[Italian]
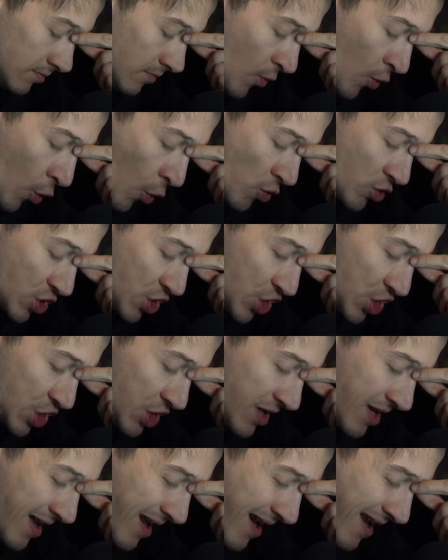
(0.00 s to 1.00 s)
non
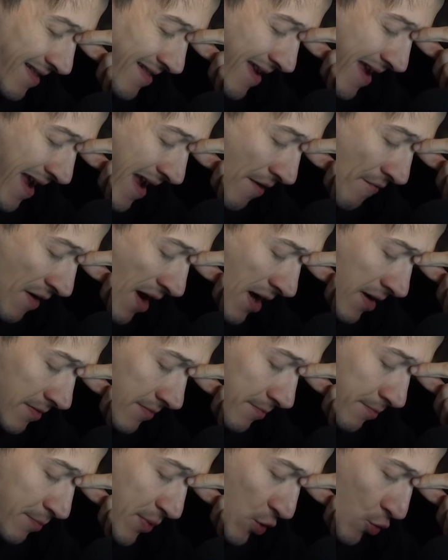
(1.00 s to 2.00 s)
ci credeva
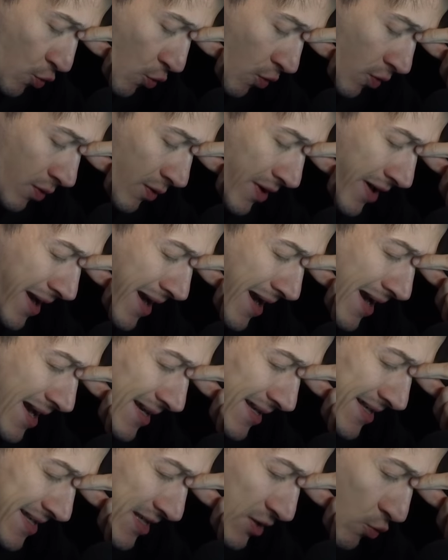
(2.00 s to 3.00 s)
più
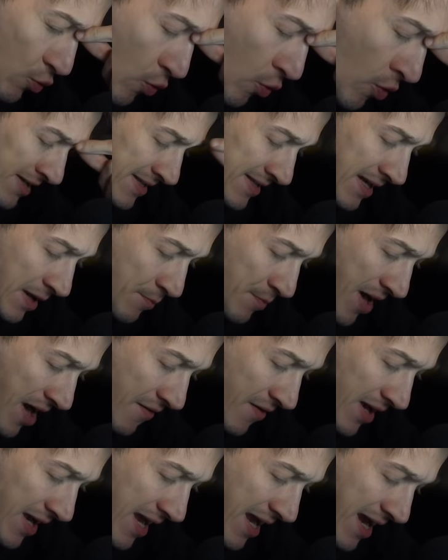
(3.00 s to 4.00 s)
nessuno.
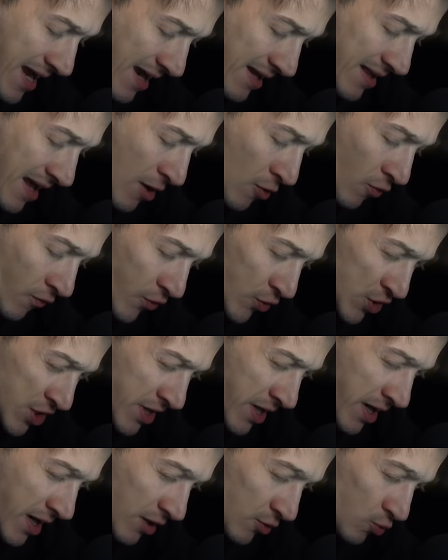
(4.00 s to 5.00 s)
Sembrava che Gaetano
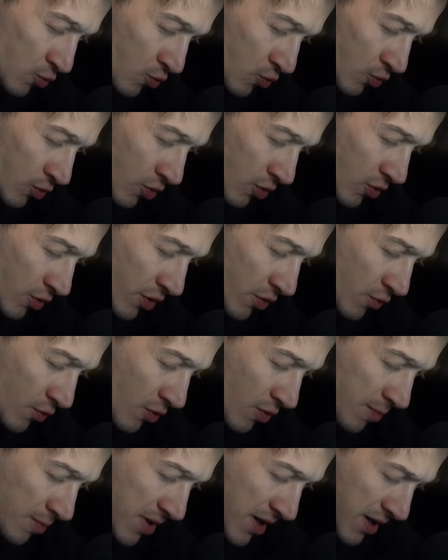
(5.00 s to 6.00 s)
fosse caduto in un
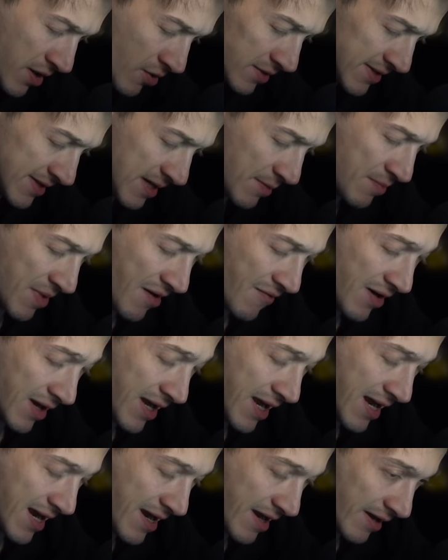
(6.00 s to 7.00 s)
oblio, sembrava
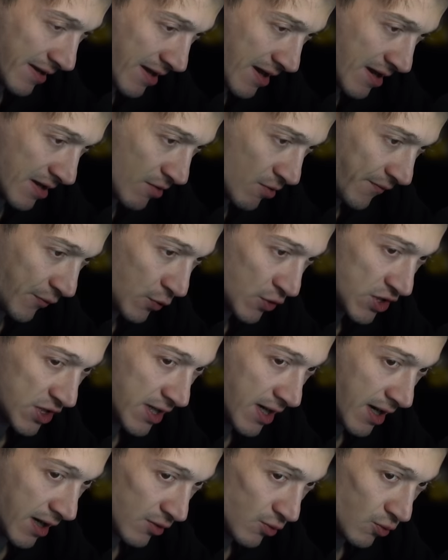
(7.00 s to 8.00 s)
che Gaetano
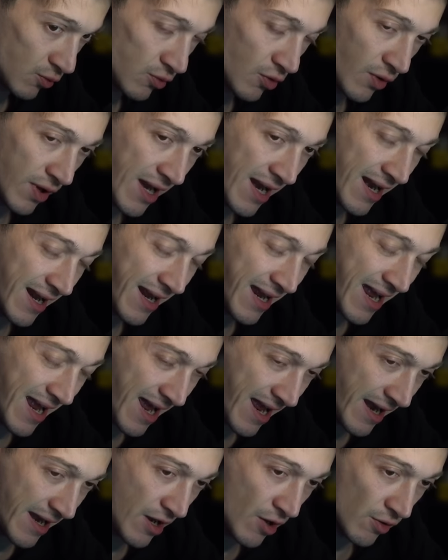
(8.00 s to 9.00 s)
fosse caduto nel
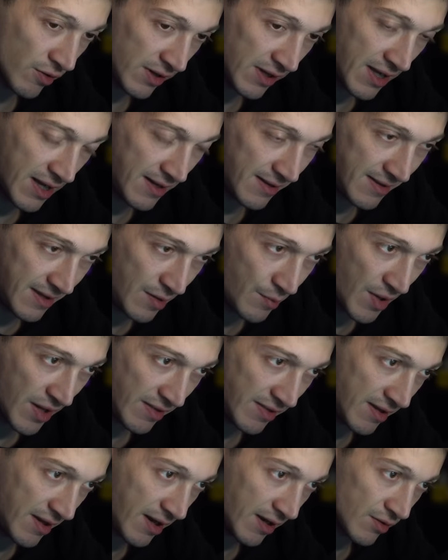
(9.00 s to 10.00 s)
canyon del
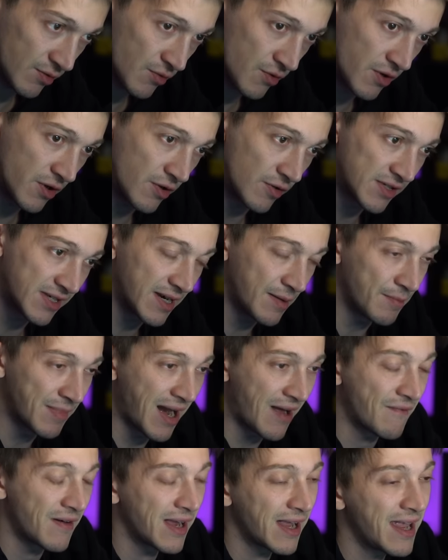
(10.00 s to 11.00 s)
dimenticatoio,
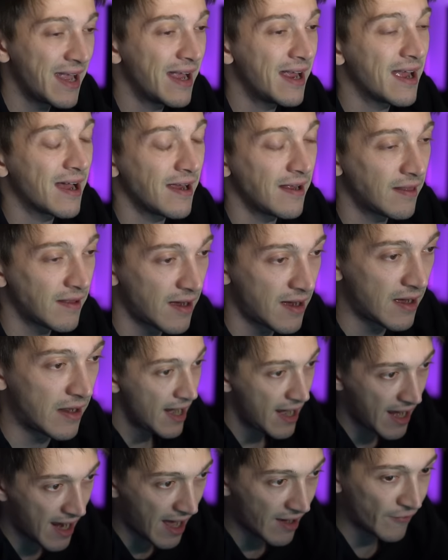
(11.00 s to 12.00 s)
sembrava che Gaetano,
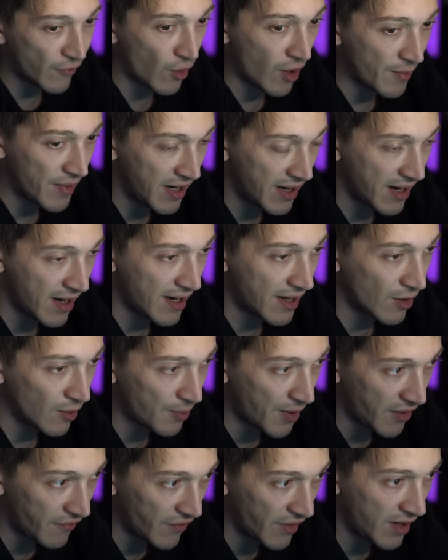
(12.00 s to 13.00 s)
l'afroamericano
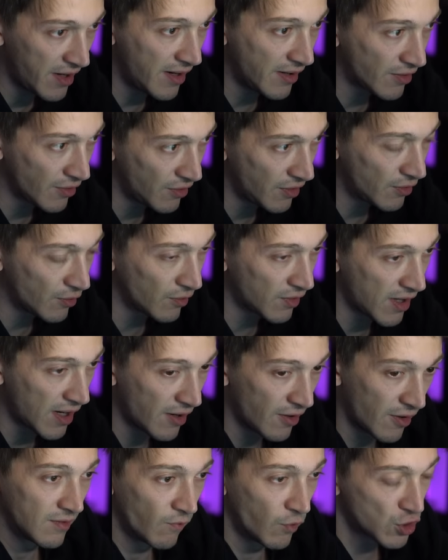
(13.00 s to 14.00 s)
preferito di tutta
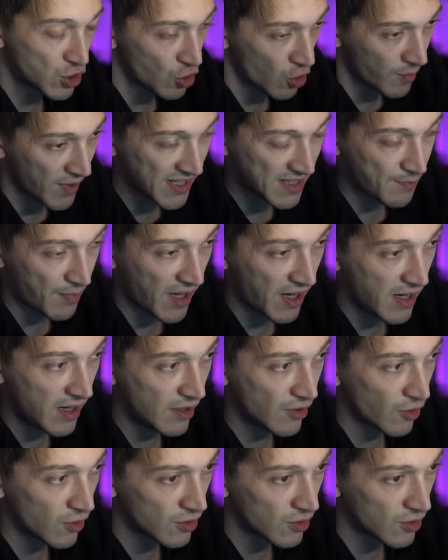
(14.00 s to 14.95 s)
Lola, fosse ormai sparito,